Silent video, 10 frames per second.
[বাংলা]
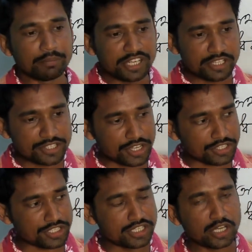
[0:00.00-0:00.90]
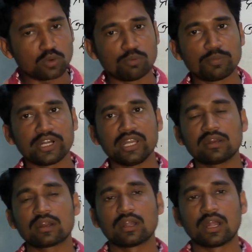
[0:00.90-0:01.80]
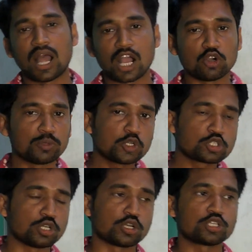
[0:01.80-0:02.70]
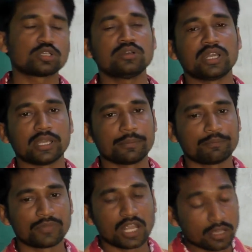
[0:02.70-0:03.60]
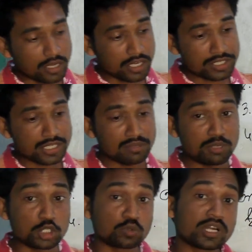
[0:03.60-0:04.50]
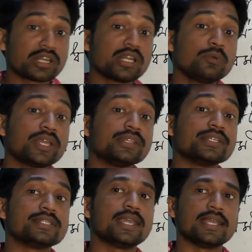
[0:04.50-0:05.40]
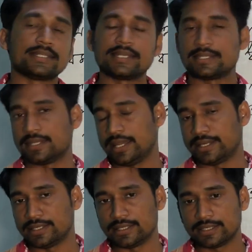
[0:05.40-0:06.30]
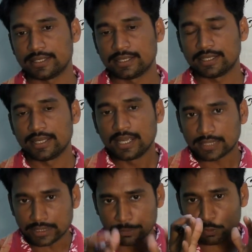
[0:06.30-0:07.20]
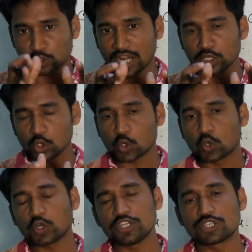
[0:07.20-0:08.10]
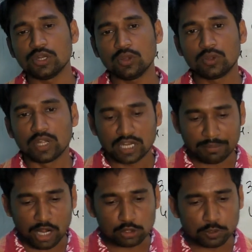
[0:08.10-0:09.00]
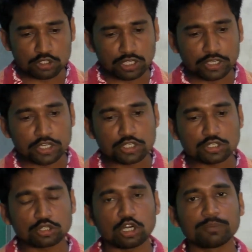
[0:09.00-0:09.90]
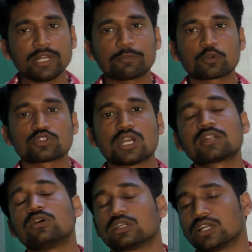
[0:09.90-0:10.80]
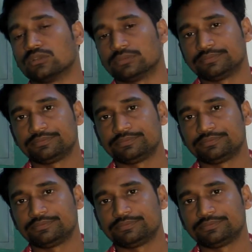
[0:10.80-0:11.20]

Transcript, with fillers: ব্রিটিশ ইস্ট ইন্ডিয়া কোম্পানির আগমনের সঙ্গে সঙ্গে খ্রিস্টান মিশনারিরাও এদেশে এসেছিলেন তাদের প্রধান লক্ষ্য কী ছিল না ভারতবর্ষে খ্রিস্ট ধর্মের প্রচার ঘটানো